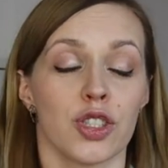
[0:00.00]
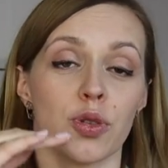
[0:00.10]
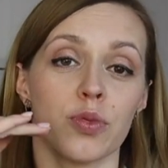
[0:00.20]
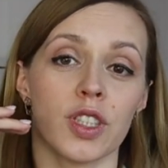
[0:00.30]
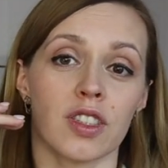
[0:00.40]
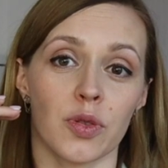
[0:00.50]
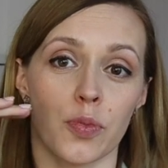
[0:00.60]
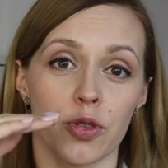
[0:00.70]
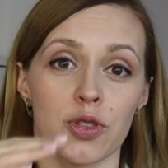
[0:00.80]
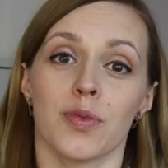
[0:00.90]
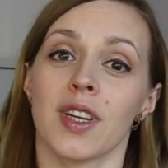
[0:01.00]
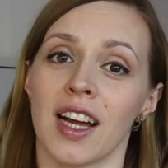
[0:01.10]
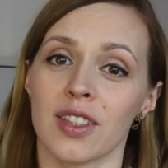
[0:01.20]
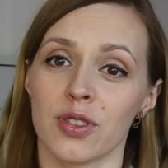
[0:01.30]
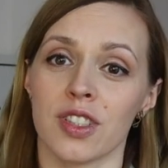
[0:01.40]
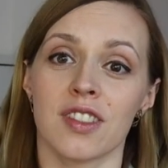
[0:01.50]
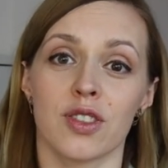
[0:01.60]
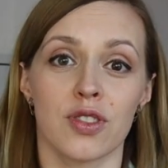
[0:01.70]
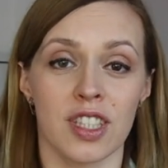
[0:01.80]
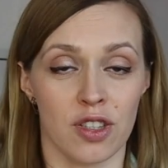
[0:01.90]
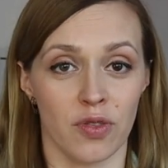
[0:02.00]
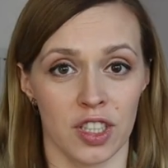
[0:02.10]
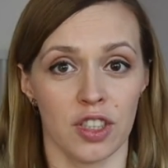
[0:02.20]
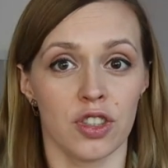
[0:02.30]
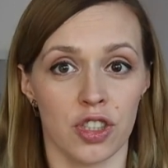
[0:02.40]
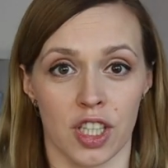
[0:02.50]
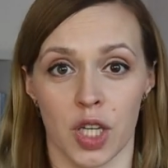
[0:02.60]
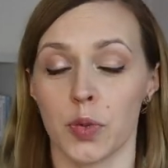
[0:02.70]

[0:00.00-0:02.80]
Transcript: że u mnie ten poziom rano jest zdecydowanie niższy.